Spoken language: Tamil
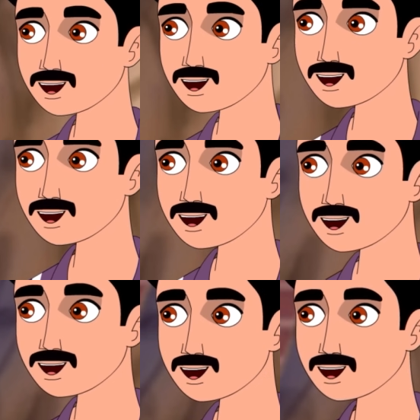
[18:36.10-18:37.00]
அன்னைக்கு
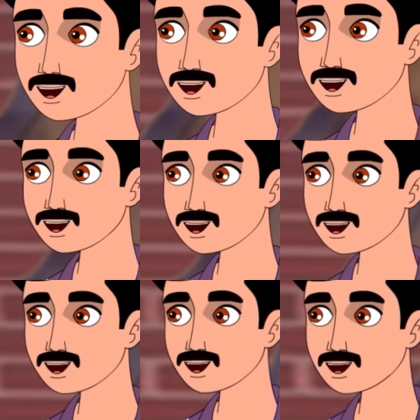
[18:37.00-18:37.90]
சாயந்தரம்
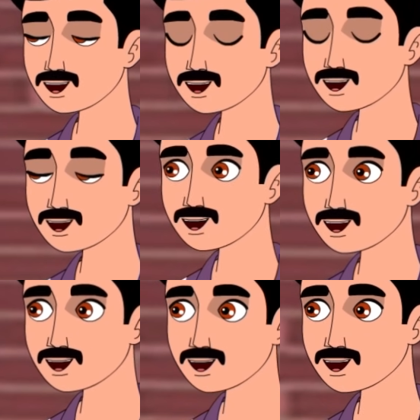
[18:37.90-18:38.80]
ரமேஷ் ரொம்ப
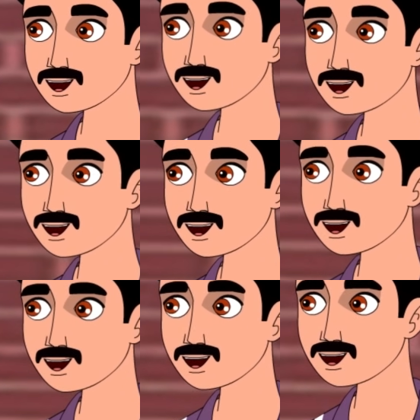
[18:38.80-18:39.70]
சந்தோஷமா
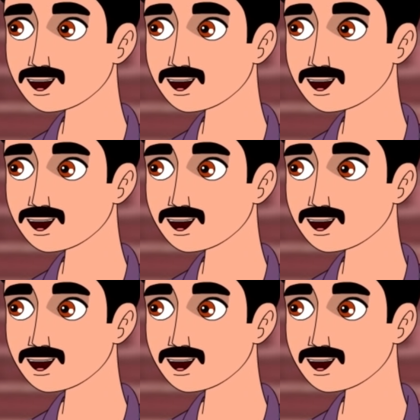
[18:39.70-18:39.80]
வீட்டுக்கு திரும்ப